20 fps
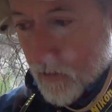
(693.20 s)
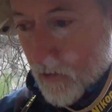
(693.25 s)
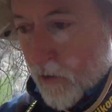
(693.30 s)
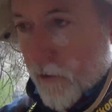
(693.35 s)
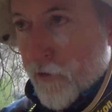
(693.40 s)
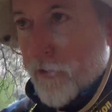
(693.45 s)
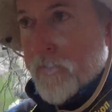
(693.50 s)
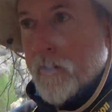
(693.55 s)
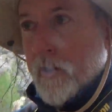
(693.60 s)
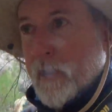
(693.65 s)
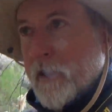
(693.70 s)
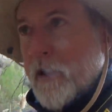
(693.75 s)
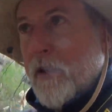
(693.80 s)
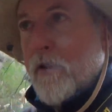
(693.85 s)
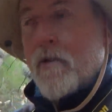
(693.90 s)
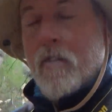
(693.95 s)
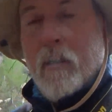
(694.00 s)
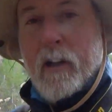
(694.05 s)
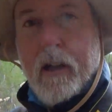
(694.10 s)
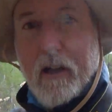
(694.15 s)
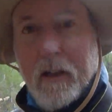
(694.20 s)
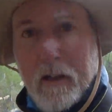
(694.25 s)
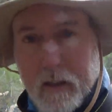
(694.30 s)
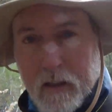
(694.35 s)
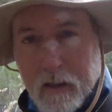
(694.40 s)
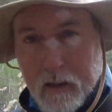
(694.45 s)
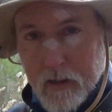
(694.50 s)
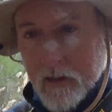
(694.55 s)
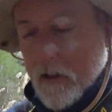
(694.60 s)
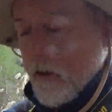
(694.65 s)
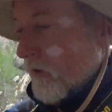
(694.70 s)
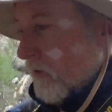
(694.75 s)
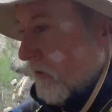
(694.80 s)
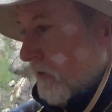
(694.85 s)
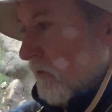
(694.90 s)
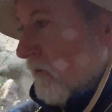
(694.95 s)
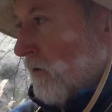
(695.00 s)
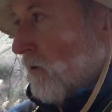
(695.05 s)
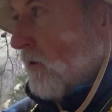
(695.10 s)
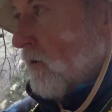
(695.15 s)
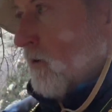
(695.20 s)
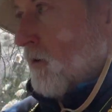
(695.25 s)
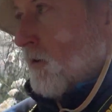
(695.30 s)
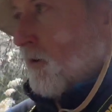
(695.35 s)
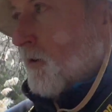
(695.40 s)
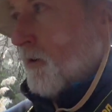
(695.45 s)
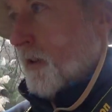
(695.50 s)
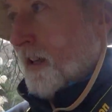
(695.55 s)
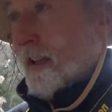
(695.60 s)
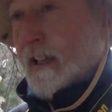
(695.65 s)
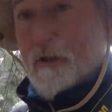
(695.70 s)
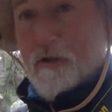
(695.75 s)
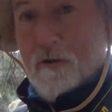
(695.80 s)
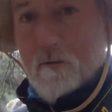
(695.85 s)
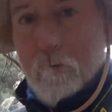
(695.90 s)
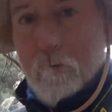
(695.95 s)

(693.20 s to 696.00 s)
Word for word: contenido en iridio de aquellos